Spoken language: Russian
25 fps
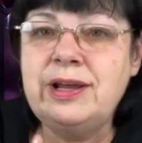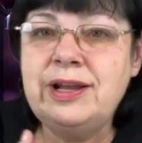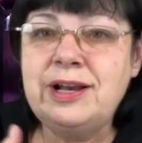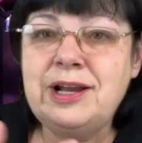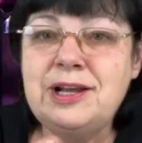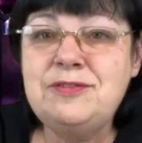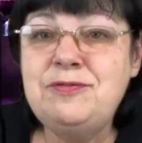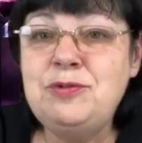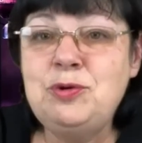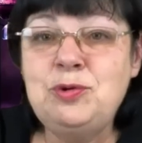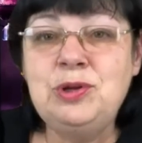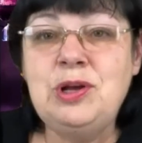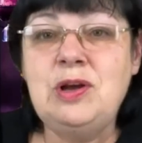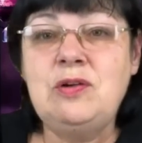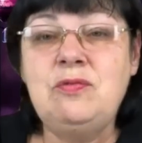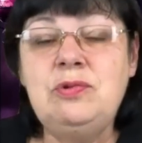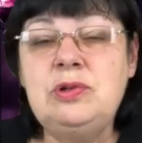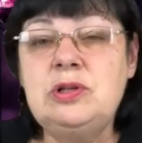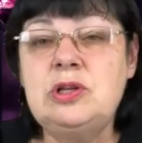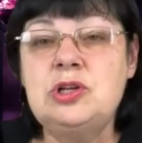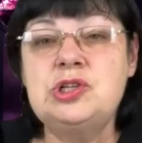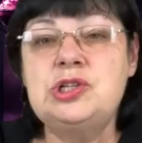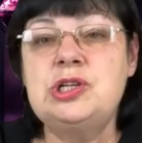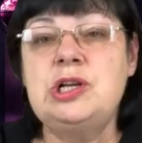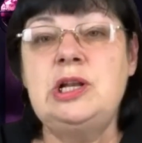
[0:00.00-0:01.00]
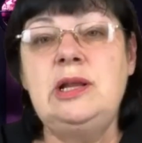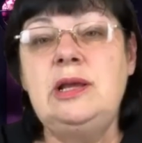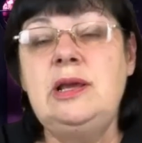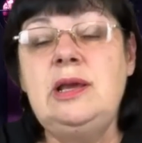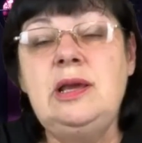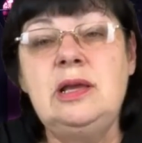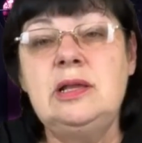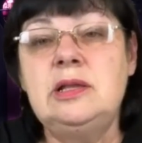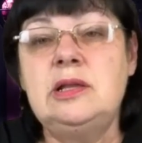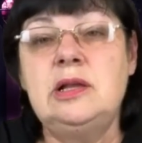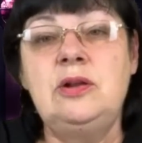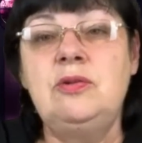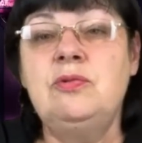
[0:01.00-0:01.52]
разве он кого-то
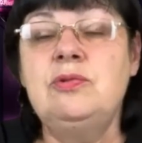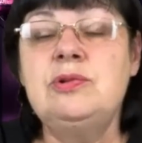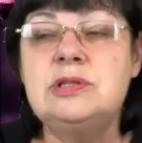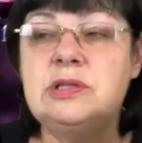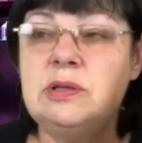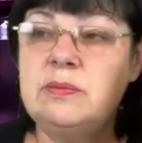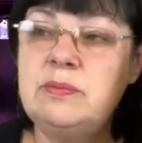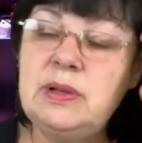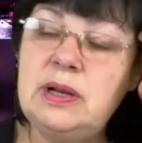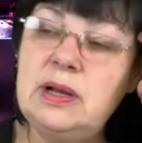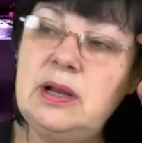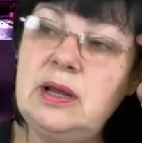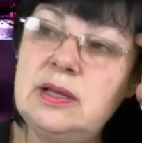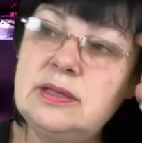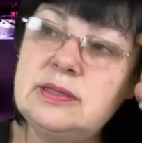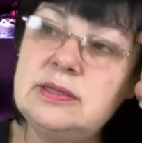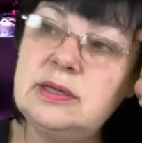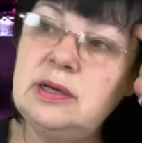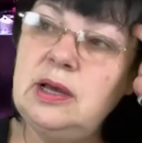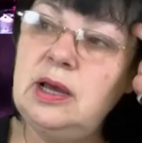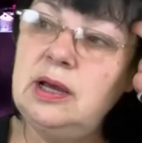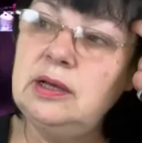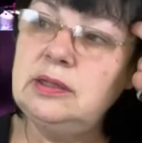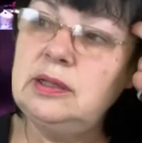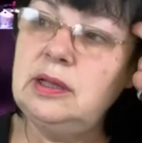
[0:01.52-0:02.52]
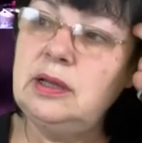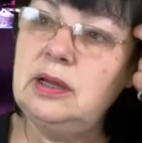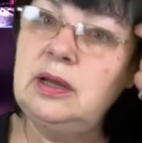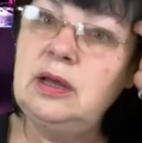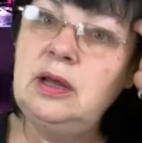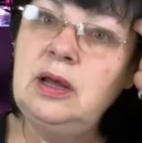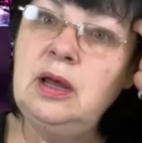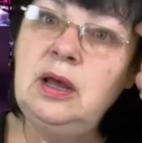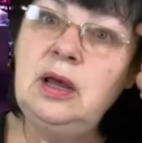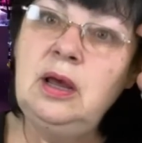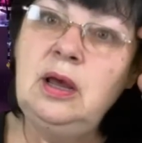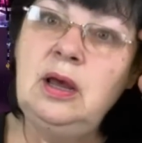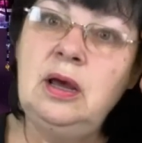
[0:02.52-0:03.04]
жалеет или он собирается как-то
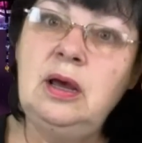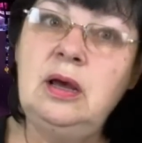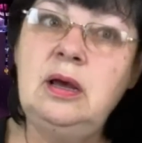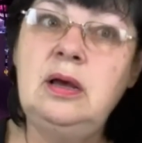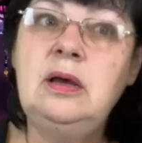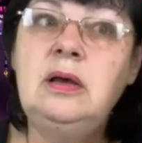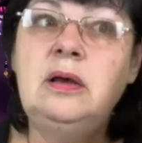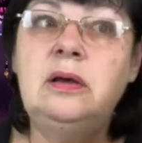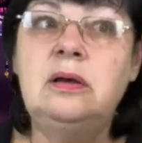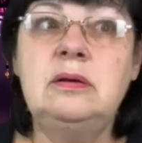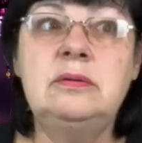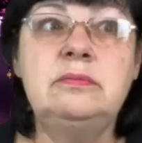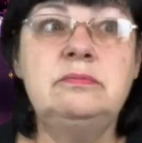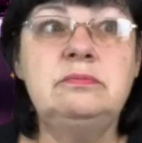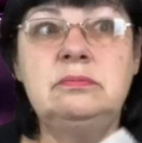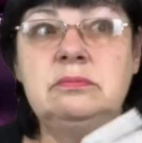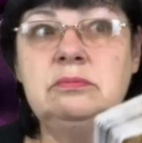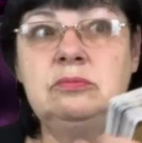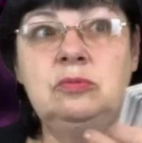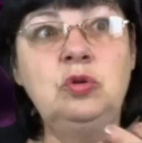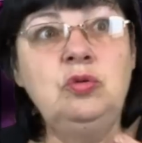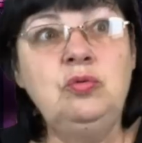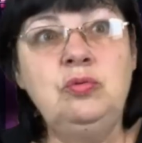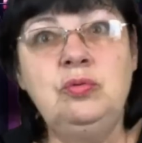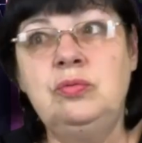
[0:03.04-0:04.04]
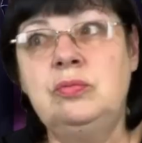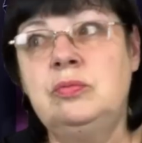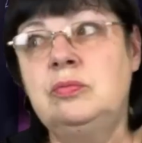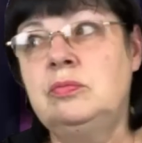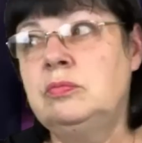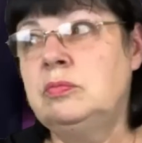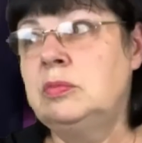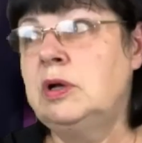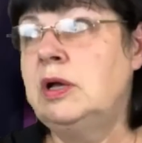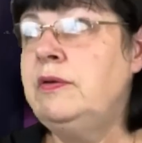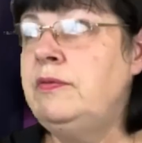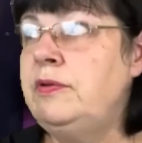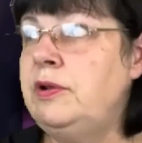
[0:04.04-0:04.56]
Эм, ну,
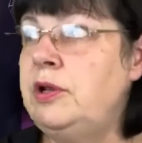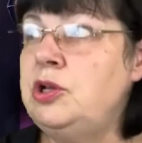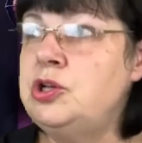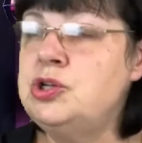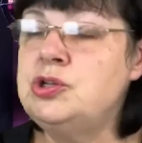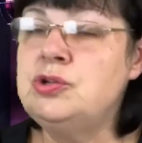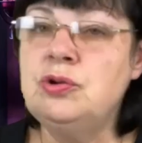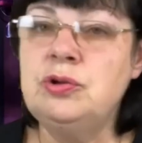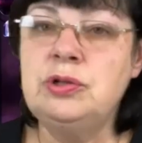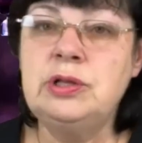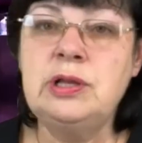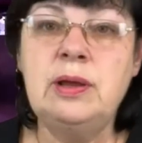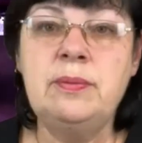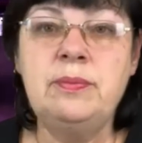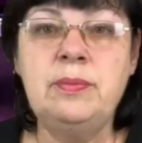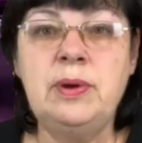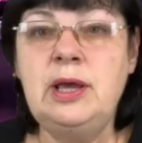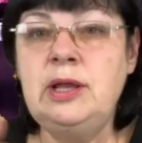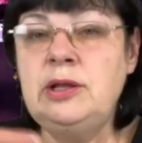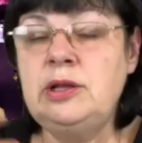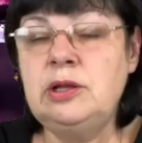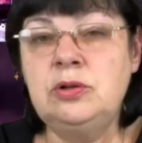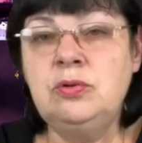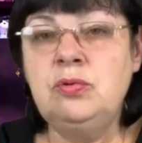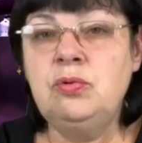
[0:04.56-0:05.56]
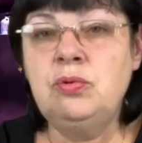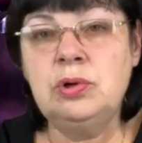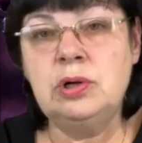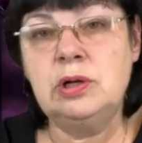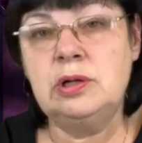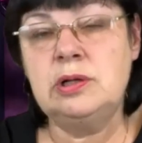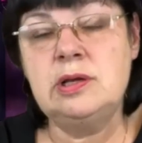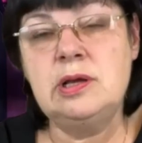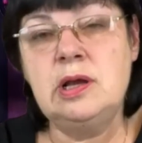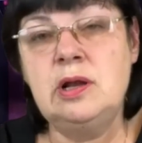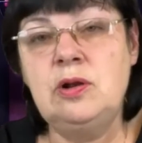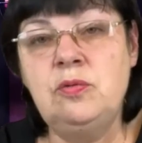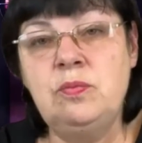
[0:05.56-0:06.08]
говорить, что там этот
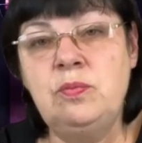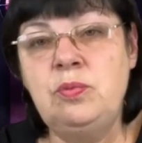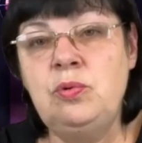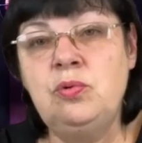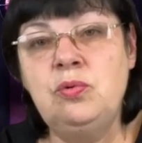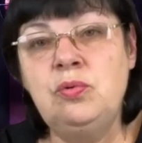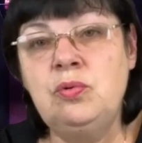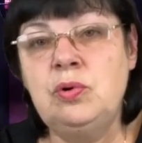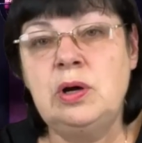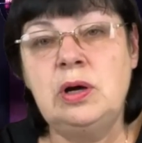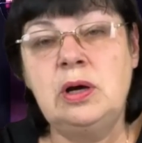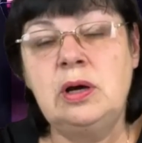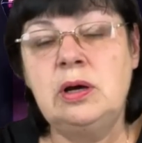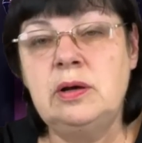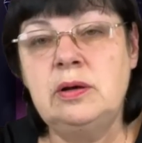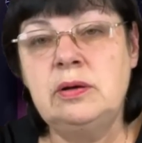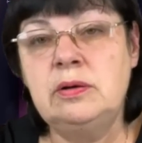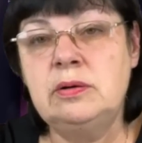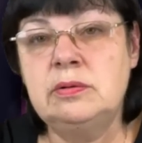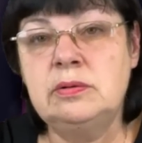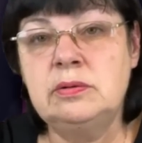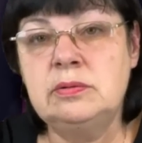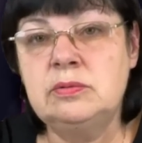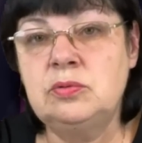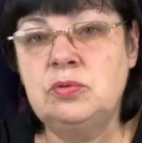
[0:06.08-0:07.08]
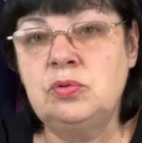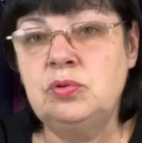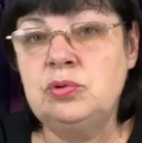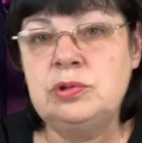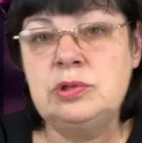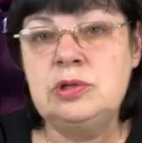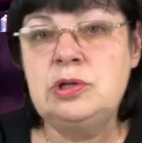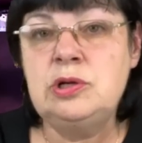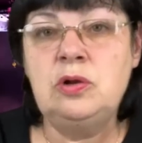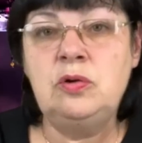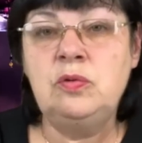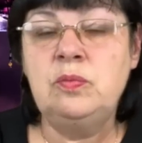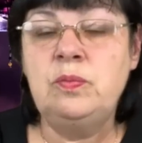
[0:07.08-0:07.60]
город я люблю, а тот
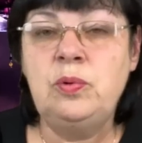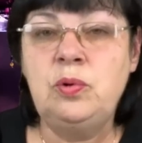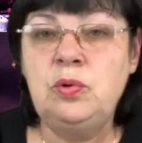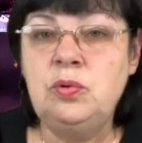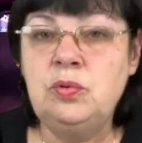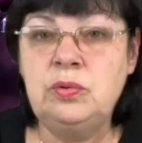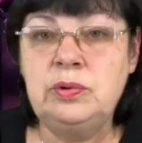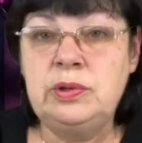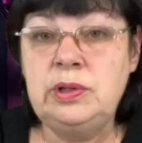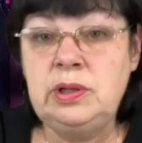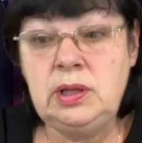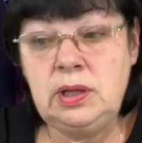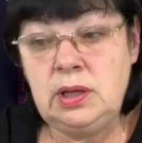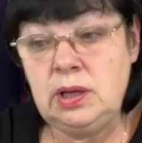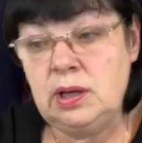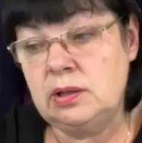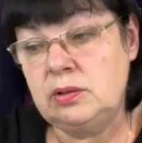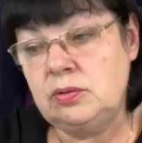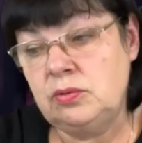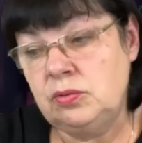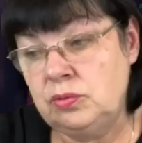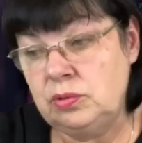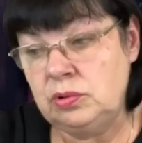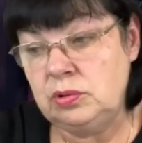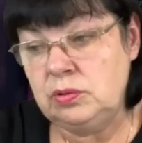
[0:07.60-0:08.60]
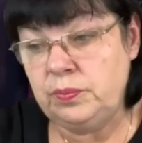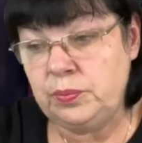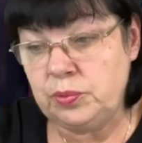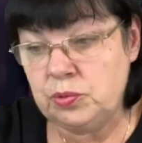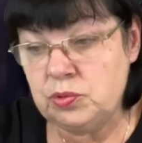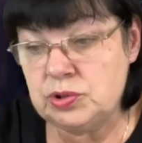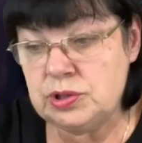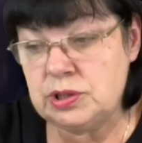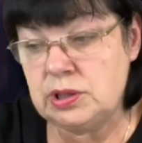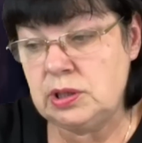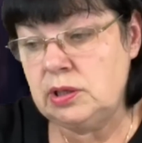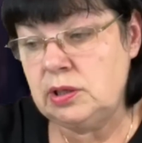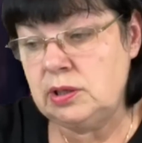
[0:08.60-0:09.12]
не люблю. Нет, он
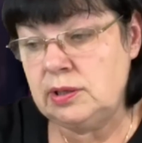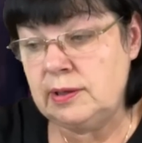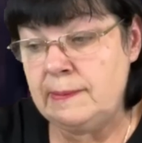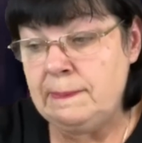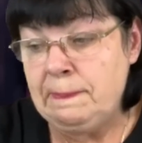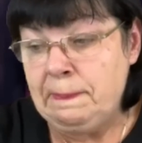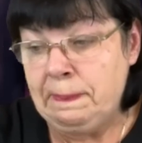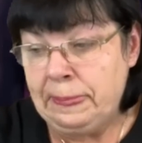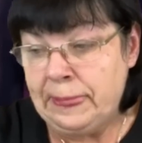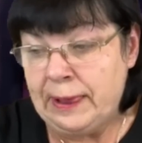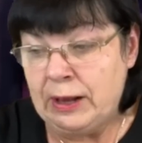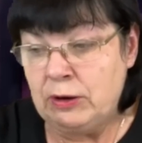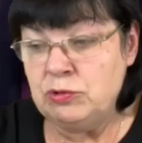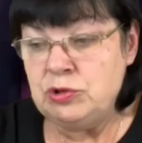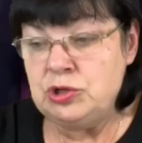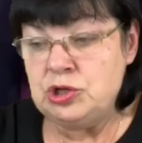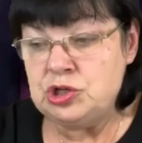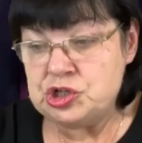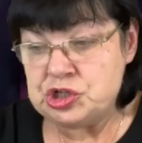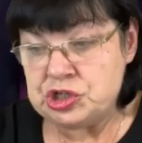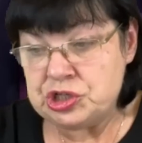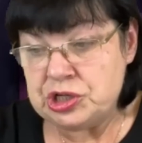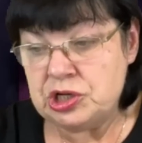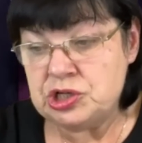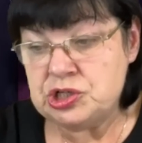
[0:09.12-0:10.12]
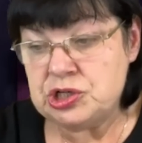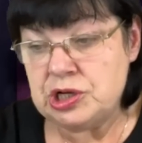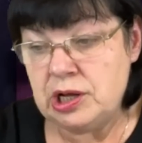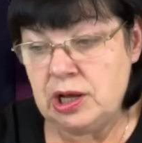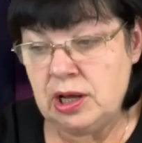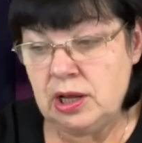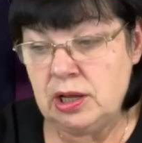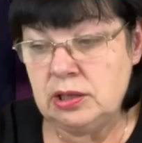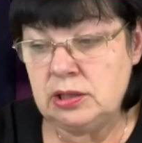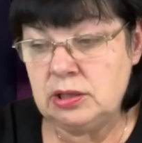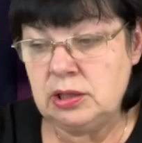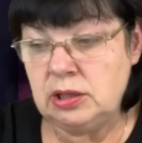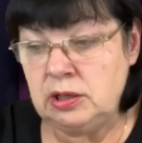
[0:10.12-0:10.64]
просто
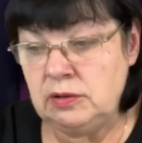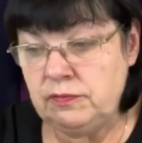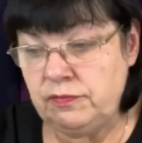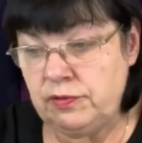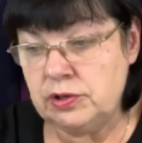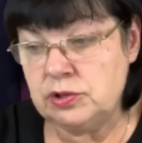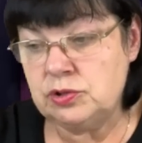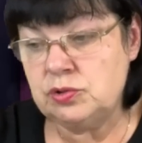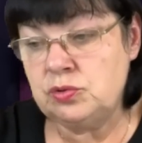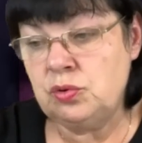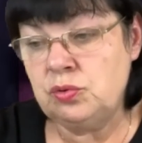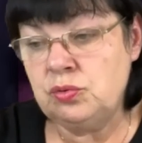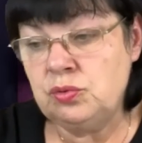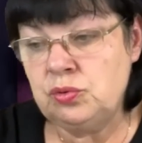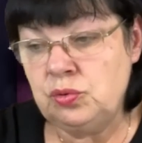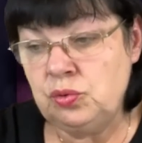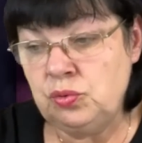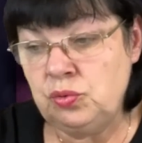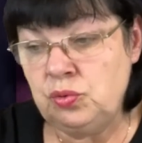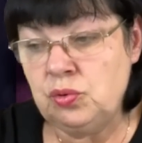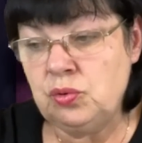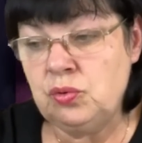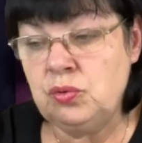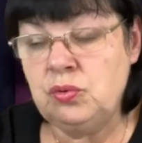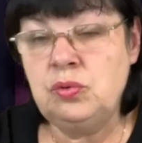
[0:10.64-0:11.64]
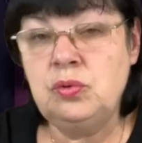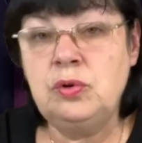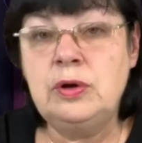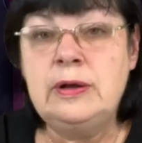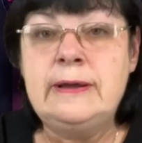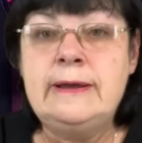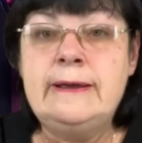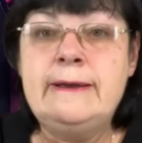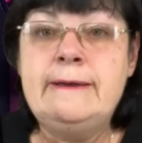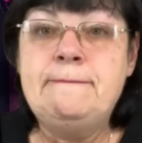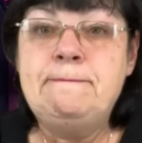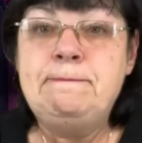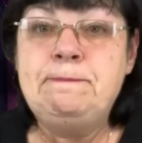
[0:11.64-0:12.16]
уничтожает инфраструктуру,
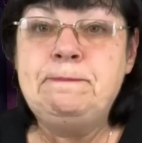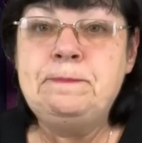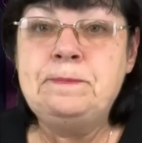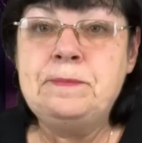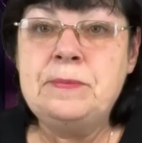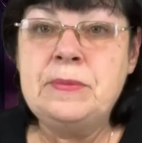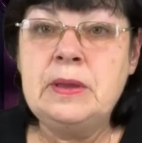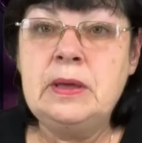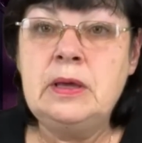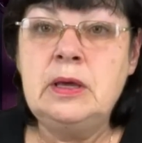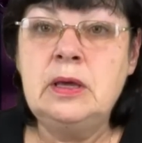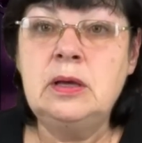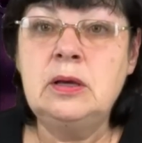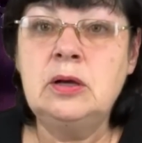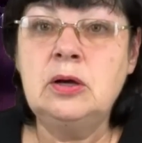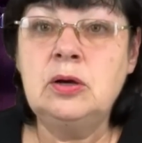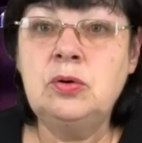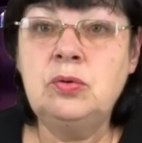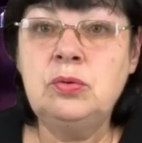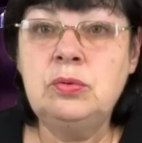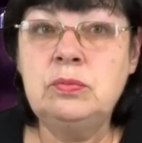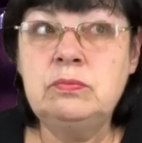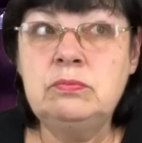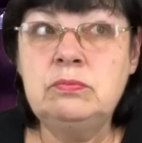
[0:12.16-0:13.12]
э,